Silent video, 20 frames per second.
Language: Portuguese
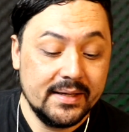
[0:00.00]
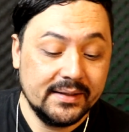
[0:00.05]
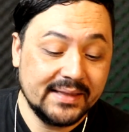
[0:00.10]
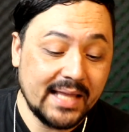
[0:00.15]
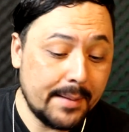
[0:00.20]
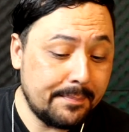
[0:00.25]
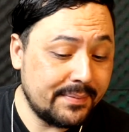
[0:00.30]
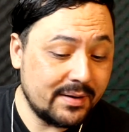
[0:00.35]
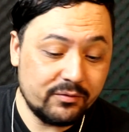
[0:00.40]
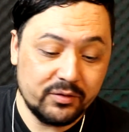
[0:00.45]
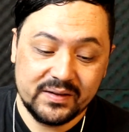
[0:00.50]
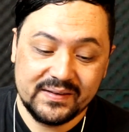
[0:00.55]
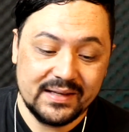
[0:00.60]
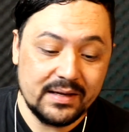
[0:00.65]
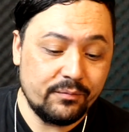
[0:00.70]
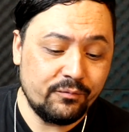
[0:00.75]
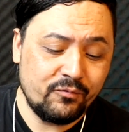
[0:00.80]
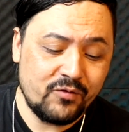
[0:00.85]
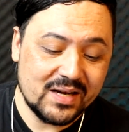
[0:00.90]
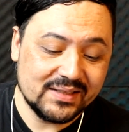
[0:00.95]
Dá para
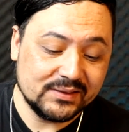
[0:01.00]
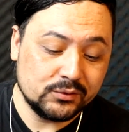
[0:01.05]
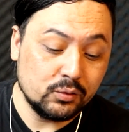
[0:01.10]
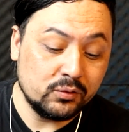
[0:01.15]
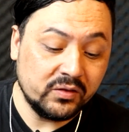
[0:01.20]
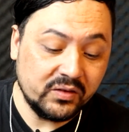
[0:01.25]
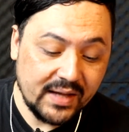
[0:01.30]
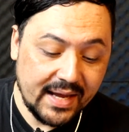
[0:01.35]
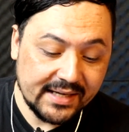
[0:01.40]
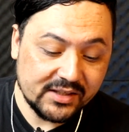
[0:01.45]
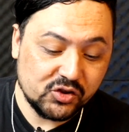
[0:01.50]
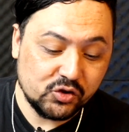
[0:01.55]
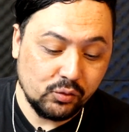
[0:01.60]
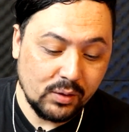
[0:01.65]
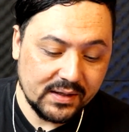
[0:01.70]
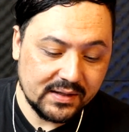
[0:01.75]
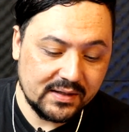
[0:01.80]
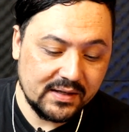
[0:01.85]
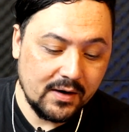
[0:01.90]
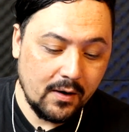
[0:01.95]
você fazer tudo
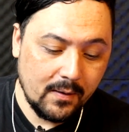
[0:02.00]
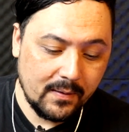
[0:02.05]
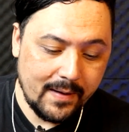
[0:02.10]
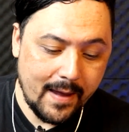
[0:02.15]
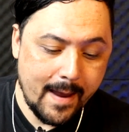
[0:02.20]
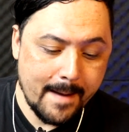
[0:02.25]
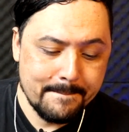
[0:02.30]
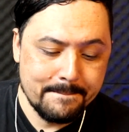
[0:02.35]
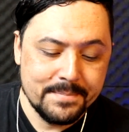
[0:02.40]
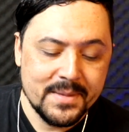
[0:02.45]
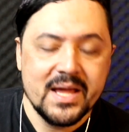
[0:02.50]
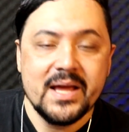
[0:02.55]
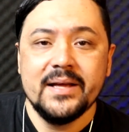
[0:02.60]
certinho aqui, ok?